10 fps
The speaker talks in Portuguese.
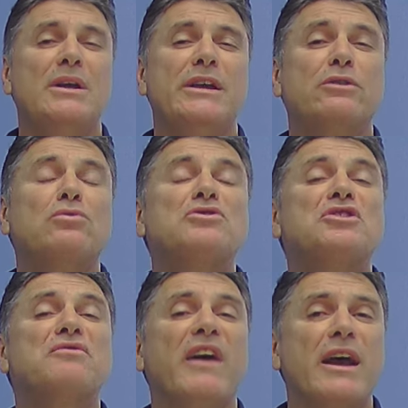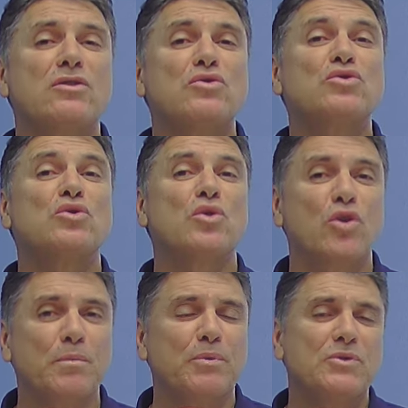e dos diversos
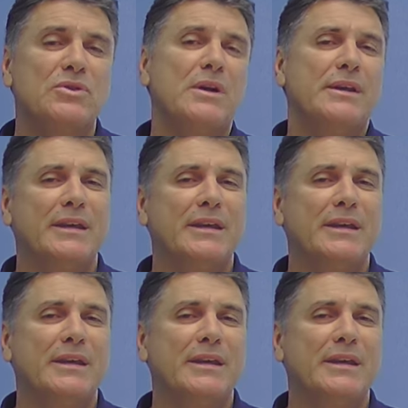grupos